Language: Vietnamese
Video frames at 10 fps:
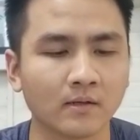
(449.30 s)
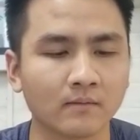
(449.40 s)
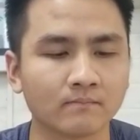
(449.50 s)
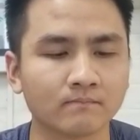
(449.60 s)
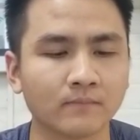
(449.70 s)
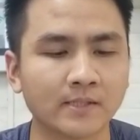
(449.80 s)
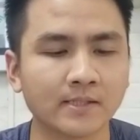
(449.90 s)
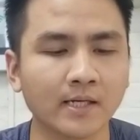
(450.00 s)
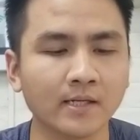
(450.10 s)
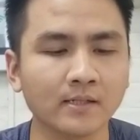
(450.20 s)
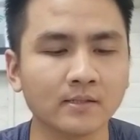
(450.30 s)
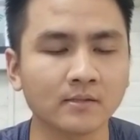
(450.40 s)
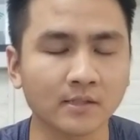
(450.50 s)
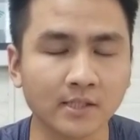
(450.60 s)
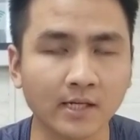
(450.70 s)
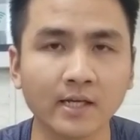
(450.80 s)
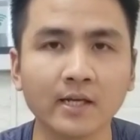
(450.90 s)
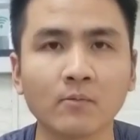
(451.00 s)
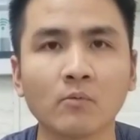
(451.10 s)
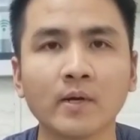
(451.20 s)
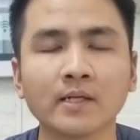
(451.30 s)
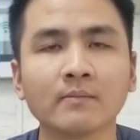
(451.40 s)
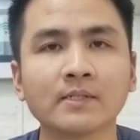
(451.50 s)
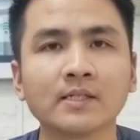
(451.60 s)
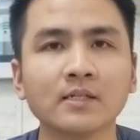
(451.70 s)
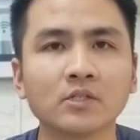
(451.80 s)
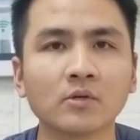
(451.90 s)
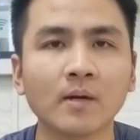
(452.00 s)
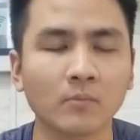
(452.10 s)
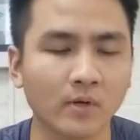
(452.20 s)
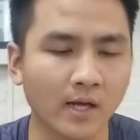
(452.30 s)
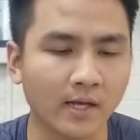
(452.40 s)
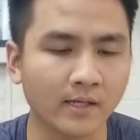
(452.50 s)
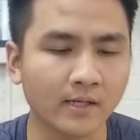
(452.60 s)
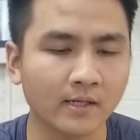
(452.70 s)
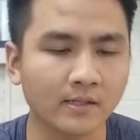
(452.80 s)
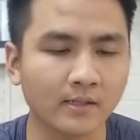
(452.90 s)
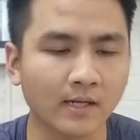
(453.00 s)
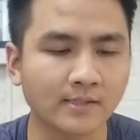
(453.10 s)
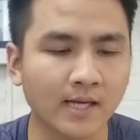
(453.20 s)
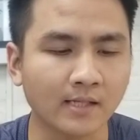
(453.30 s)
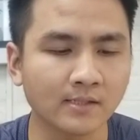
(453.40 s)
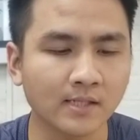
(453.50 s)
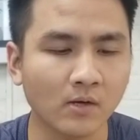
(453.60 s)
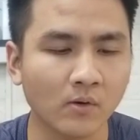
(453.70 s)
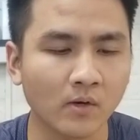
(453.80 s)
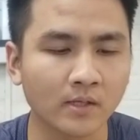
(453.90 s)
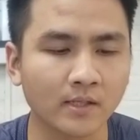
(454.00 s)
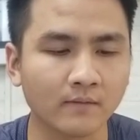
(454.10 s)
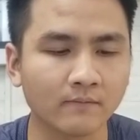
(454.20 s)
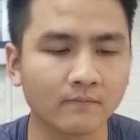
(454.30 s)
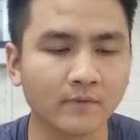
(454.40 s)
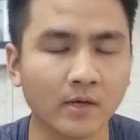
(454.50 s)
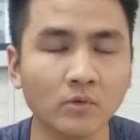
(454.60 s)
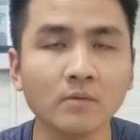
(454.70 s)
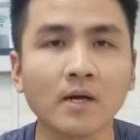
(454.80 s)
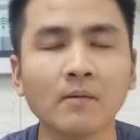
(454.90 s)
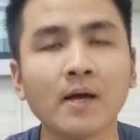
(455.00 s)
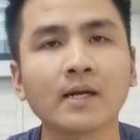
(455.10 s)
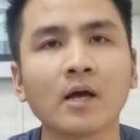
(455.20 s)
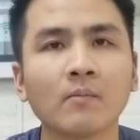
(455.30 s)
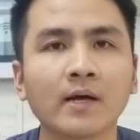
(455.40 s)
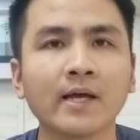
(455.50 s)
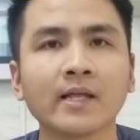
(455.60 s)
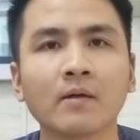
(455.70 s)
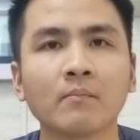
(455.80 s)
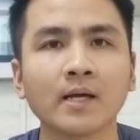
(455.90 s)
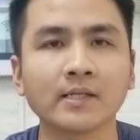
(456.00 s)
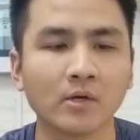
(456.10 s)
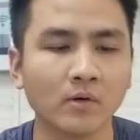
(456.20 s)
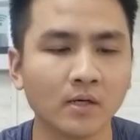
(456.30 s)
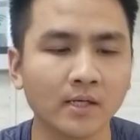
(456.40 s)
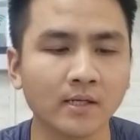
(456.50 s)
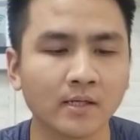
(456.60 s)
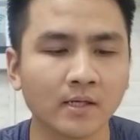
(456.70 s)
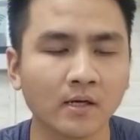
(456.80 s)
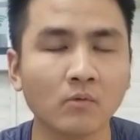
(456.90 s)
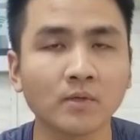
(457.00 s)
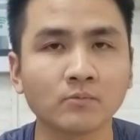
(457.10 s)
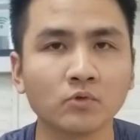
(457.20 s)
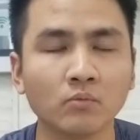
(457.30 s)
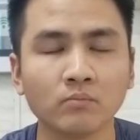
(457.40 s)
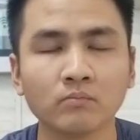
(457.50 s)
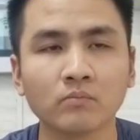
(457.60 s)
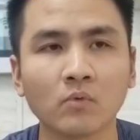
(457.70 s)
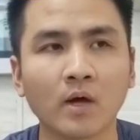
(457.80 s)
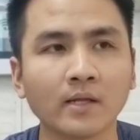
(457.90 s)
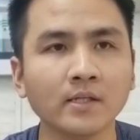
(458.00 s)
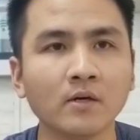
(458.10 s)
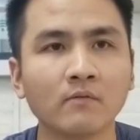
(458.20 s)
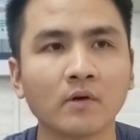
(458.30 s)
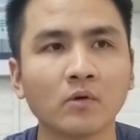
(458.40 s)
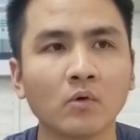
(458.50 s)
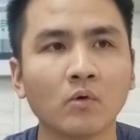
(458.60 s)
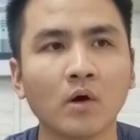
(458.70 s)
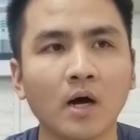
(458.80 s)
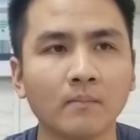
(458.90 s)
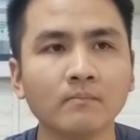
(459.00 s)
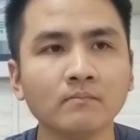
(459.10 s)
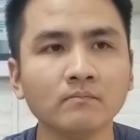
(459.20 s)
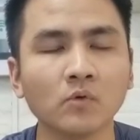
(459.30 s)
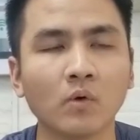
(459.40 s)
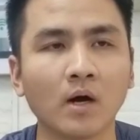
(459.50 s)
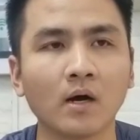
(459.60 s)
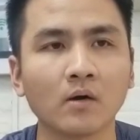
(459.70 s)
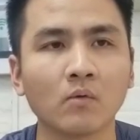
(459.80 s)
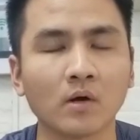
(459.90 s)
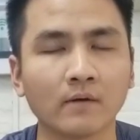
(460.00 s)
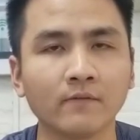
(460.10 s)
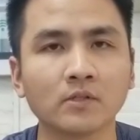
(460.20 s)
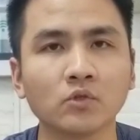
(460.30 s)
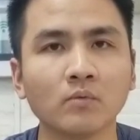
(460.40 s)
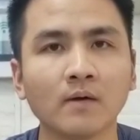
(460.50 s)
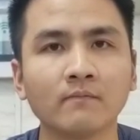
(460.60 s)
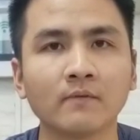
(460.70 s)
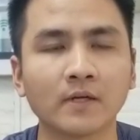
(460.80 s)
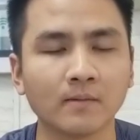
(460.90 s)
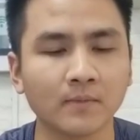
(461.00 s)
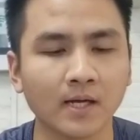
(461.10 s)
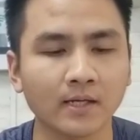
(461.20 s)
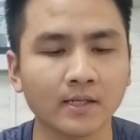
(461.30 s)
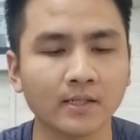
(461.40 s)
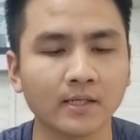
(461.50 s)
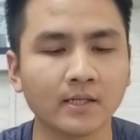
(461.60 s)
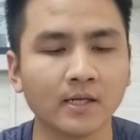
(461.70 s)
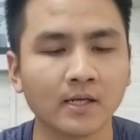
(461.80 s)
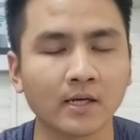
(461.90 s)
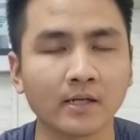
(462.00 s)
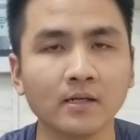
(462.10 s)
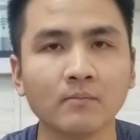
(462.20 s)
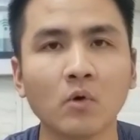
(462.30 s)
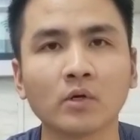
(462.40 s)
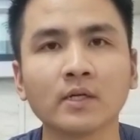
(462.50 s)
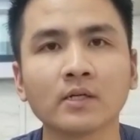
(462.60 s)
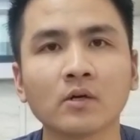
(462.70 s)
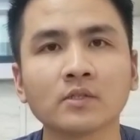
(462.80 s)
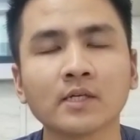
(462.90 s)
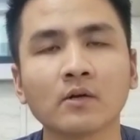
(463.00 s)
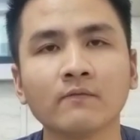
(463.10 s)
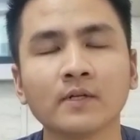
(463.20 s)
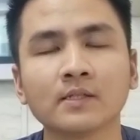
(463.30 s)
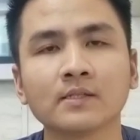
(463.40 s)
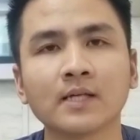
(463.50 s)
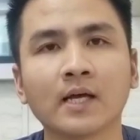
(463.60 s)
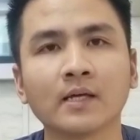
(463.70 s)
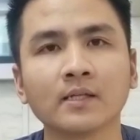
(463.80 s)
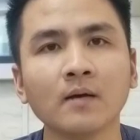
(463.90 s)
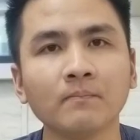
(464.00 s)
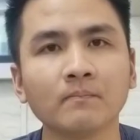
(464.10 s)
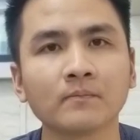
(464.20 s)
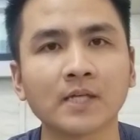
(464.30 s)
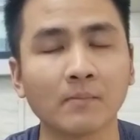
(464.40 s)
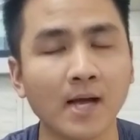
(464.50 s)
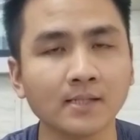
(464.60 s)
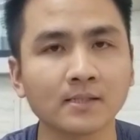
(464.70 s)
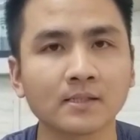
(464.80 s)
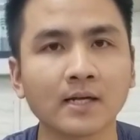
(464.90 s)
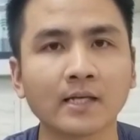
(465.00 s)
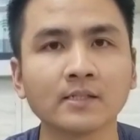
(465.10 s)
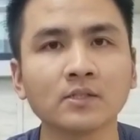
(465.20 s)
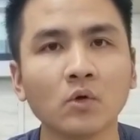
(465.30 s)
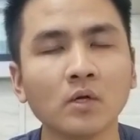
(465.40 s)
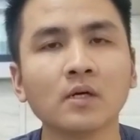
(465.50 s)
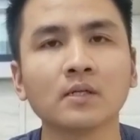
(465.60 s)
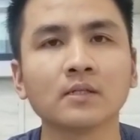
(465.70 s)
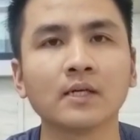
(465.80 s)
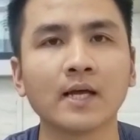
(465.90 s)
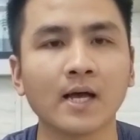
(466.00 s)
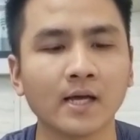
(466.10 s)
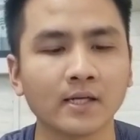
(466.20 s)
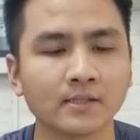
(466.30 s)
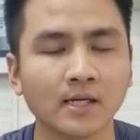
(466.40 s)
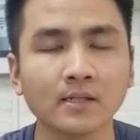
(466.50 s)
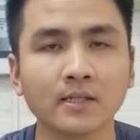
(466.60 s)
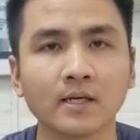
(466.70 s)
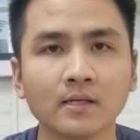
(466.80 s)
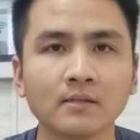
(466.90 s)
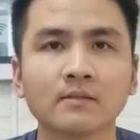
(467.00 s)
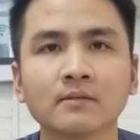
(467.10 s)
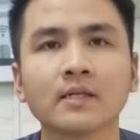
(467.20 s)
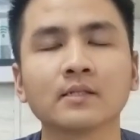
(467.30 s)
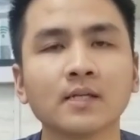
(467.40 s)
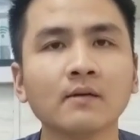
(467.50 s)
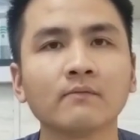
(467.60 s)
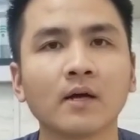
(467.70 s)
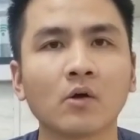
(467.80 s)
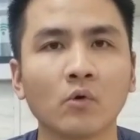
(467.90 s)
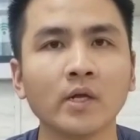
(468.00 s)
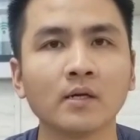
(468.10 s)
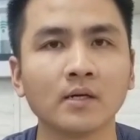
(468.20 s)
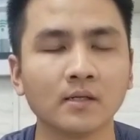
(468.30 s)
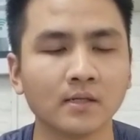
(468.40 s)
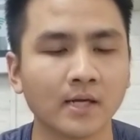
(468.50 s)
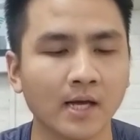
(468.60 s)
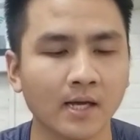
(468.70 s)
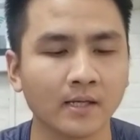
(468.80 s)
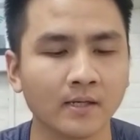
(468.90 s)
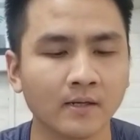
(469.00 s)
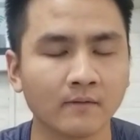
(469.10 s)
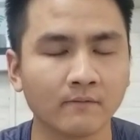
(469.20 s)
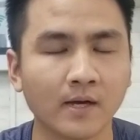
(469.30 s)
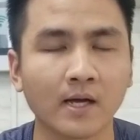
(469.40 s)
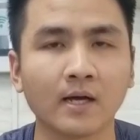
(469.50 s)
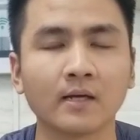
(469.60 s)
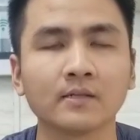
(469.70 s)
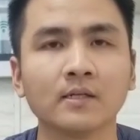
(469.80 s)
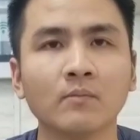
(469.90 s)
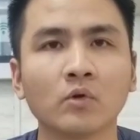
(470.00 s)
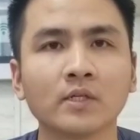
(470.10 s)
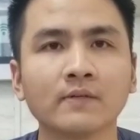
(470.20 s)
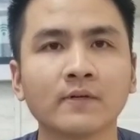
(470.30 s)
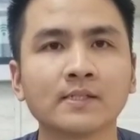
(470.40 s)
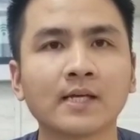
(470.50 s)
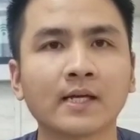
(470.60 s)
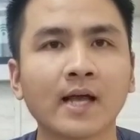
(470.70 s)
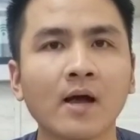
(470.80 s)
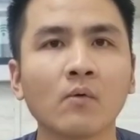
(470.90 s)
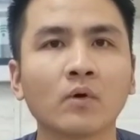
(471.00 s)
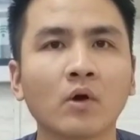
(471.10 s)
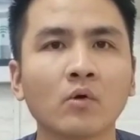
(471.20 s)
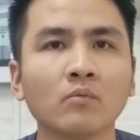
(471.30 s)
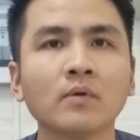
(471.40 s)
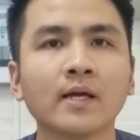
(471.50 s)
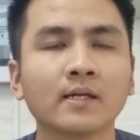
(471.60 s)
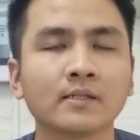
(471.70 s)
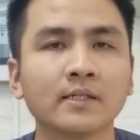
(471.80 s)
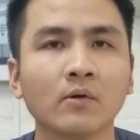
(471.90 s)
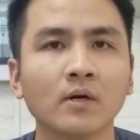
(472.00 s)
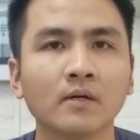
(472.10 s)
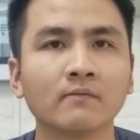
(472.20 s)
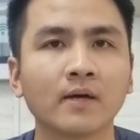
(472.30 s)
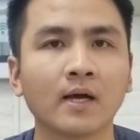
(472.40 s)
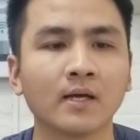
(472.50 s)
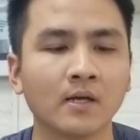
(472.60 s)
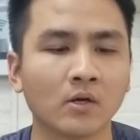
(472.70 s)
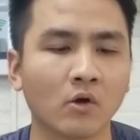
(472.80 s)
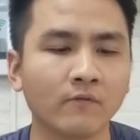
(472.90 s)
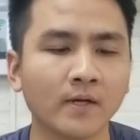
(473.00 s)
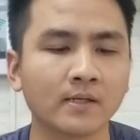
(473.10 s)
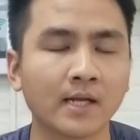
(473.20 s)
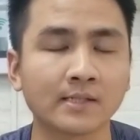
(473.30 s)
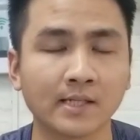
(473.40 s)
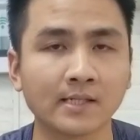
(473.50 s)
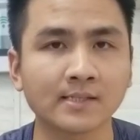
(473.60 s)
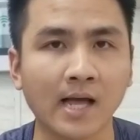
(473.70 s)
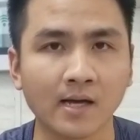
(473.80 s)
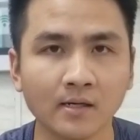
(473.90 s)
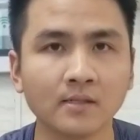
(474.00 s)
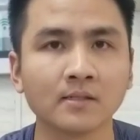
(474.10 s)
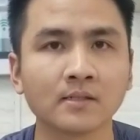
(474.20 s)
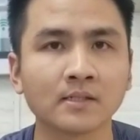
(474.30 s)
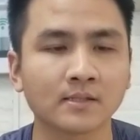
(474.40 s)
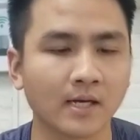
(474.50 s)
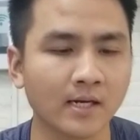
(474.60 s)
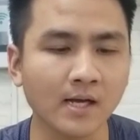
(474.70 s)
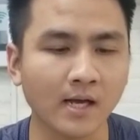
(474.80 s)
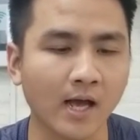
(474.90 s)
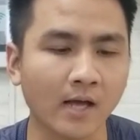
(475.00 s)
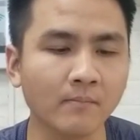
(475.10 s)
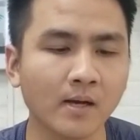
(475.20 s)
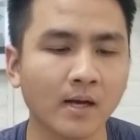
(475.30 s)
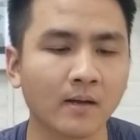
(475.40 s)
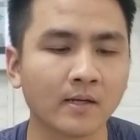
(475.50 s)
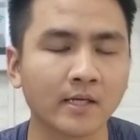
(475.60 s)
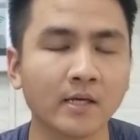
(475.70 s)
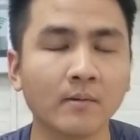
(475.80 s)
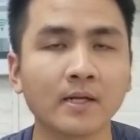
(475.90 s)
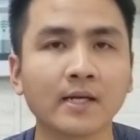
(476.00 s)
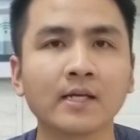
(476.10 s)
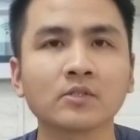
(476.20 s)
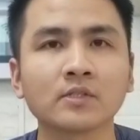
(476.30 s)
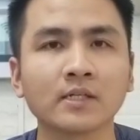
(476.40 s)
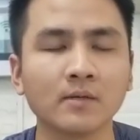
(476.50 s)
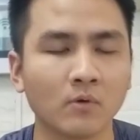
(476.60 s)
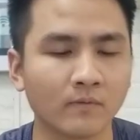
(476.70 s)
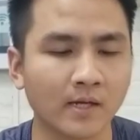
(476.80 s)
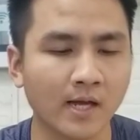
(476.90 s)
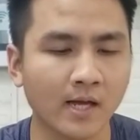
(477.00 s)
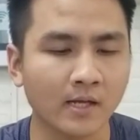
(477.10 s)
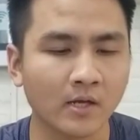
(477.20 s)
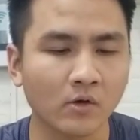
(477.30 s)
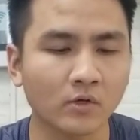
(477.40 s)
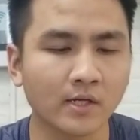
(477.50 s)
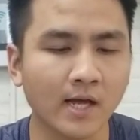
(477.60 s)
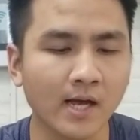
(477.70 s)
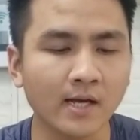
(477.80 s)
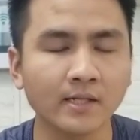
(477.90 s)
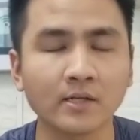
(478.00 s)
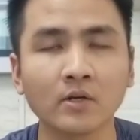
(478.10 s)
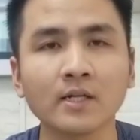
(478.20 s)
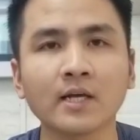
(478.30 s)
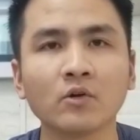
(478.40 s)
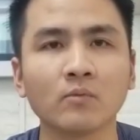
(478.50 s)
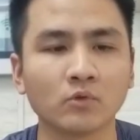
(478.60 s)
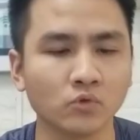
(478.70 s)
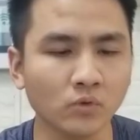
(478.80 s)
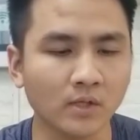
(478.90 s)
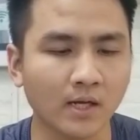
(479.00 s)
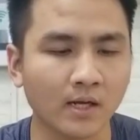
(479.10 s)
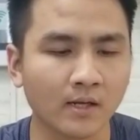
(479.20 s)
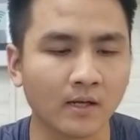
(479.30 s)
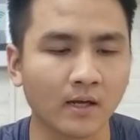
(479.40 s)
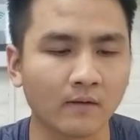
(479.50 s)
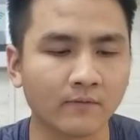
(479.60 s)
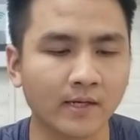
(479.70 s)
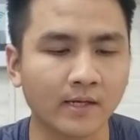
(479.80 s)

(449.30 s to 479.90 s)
uh, mình sẽ dựa trên cái kinh nghiệm của mình thì mình sẽ đưa cho các bạn một cái đánh giá như sau thì nếu như mà các bạn nào mà nghe nhạc mạnh nhiều hơn ấy không tập trung quá nhiều vào độ ấm của của cái phần trung âm và phần âm thanh ấy thì cái đời một ấy, nó sẽ có phần giải thấp giải bass đánh tốt hơn đời hai chắc tiếng tiếng chắc và có uy lực hơn đời hai và đời một thì phần giải cao của nó cũng lên nhiều hơn và có phần là tiếng sáng hơn đấy là cái mà khi các bạn nghe so sánh đời một đời hai. còn đời hai thì nó lại thay đổi một chút là à, về